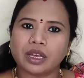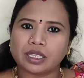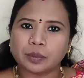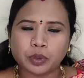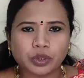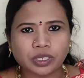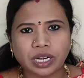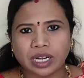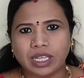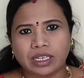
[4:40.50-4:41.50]
அந்த
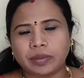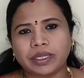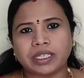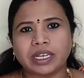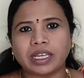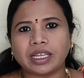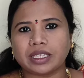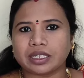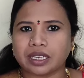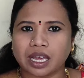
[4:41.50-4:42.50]
புற்றுகள்லாம் இருக்குது பார்த்தீங்களா
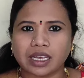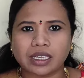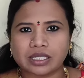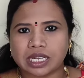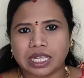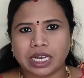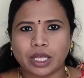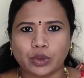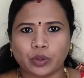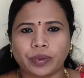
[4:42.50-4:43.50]
அந்த நாகர்
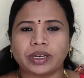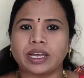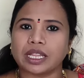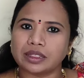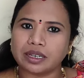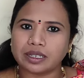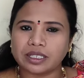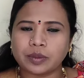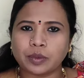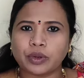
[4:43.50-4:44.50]
சிலையெல்லாம் இருக்கும் பாருங்கள் அந்த
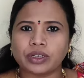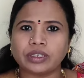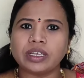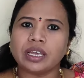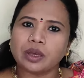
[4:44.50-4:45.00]
இடத்துக்கு போயிட்டு